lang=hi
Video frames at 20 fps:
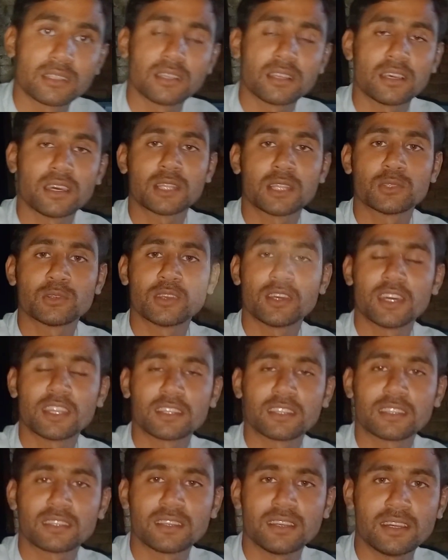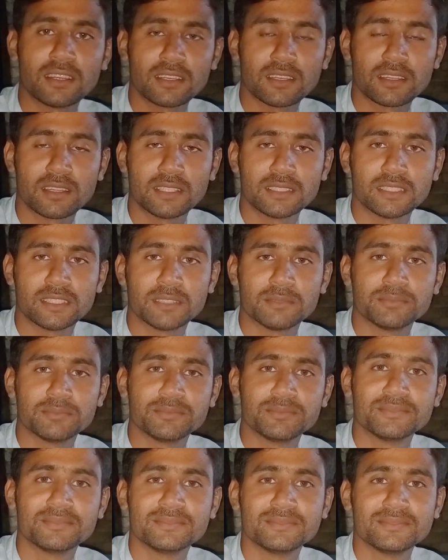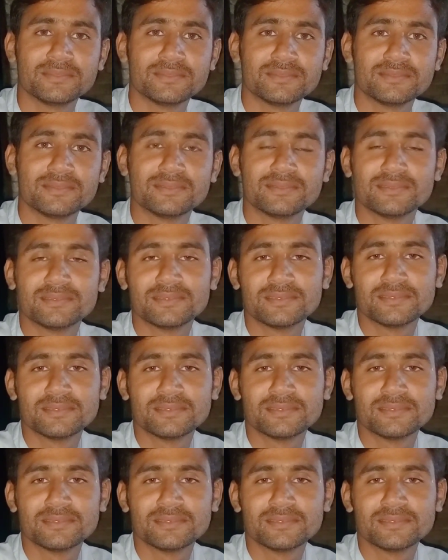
खाना तो घर खा कर आए क्या चलें ठीक